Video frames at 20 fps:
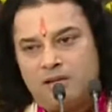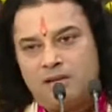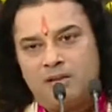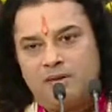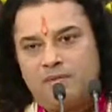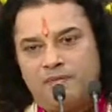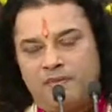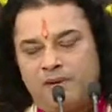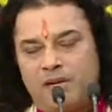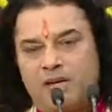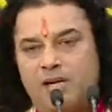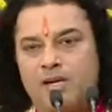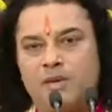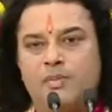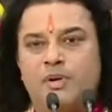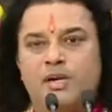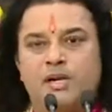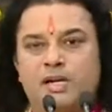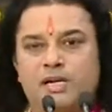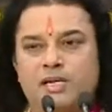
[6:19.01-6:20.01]
ये फर्क नहीं
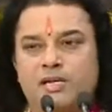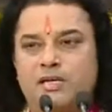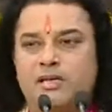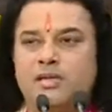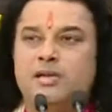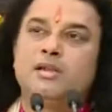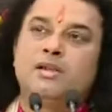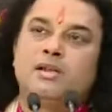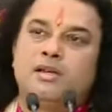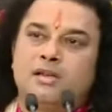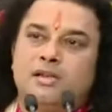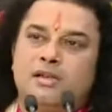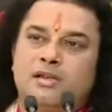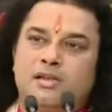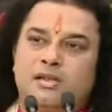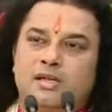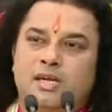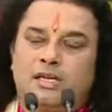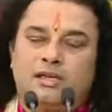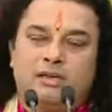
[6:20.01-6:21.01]
पड़ना चाहिए
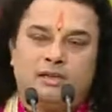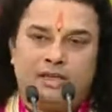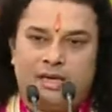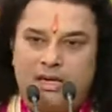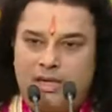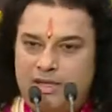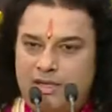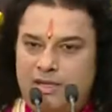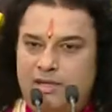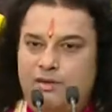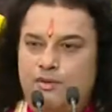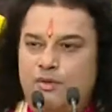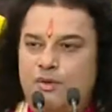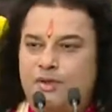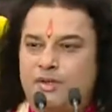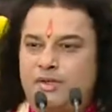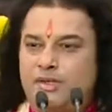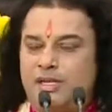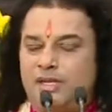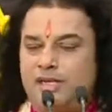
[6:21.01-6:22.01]
यात्रा ऐसी
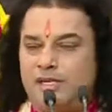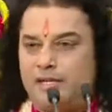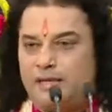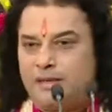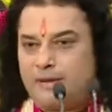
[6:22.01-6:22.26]
होनी चाहिए